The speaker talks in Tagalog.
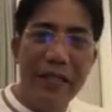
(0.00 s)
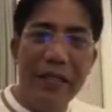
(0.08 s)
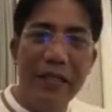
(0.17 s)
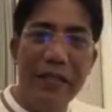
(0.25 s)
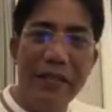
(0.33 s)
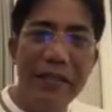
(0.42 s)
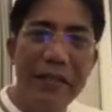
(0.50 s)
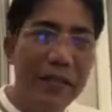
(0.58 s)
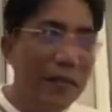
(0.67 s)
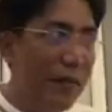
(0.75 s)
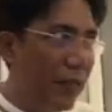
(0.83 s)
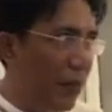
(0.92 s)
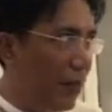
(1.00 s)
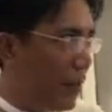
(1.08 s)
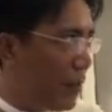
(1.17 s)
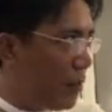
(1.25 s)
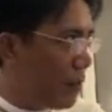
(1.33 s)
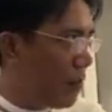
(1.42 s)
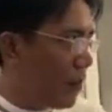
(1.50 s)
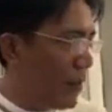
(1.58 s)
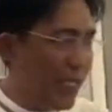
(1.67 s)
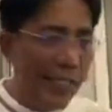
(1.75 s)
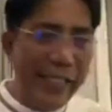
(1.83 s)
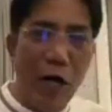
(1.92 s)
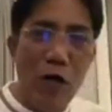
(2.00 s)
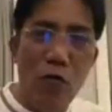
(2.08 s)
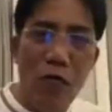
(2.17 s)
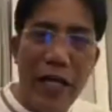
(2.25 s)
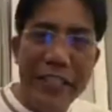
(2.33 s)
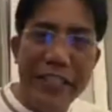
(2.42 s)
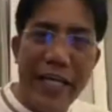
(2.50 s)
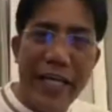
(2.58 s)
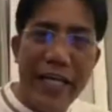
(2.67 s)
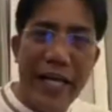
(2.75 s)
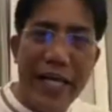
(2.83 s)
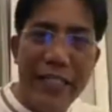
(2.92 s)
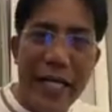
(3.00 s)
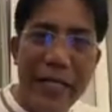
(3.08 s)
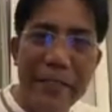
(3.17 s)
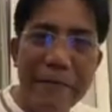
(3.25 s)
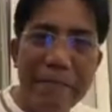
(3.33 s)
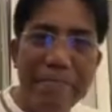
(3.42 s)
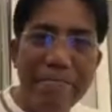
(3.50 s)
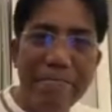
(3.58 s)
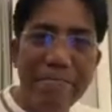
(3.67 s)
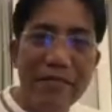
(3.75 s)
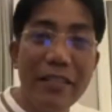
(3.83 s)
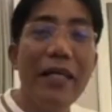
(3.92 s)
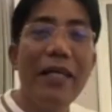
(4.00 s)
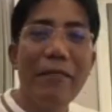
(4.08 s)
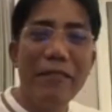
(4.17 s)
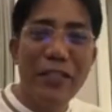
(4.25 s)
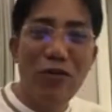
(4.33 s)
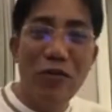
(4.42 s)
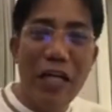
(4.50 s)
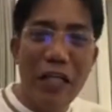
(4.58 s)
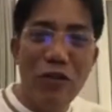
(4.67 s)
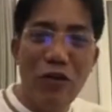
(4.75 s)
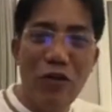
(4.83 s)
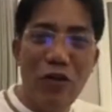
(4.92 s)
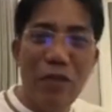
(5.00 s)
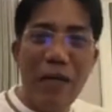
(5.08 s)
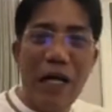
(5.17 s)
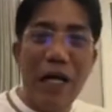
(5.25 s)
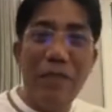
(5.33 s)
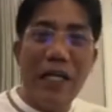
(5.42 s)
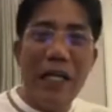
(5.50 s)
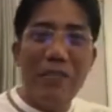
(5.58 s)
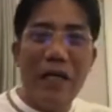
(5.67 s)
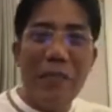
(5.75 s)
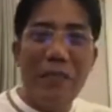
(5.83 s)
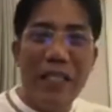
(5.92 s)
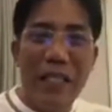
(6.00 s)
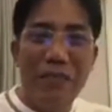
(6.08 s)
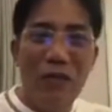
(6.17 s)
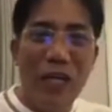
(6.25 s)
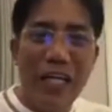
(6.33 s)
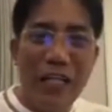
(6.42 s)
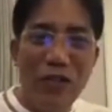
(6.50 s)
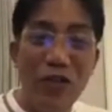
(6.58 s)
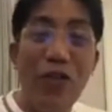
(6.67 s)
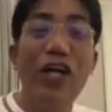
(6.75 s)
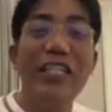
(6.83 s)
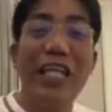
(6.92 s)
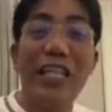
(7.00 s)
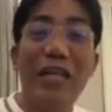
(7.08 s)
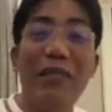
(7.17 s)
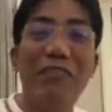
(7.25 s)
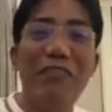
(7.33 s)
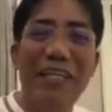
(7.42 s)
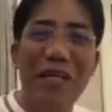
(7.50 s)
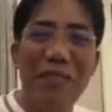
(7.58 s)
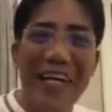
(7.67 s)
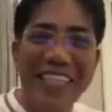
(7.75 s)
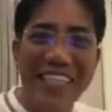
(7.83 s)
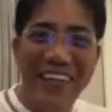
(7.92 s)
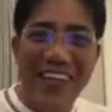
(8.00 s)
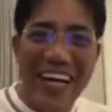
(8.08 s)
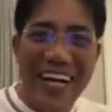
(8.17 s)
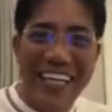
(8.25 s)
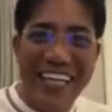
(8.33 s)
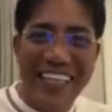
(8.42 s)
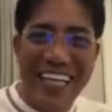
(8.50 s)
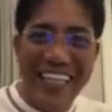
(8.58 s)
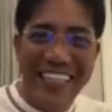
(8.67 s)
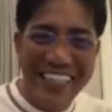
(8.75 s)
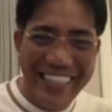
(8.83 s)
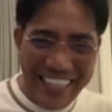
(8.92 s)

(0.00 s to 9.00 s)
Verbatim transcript: Oo. Yung isang kulay cherry nga dyan. Sigurado ako kapag kami nagpalipad ng pula rito, sandamakmak na basher yung aakyat yan.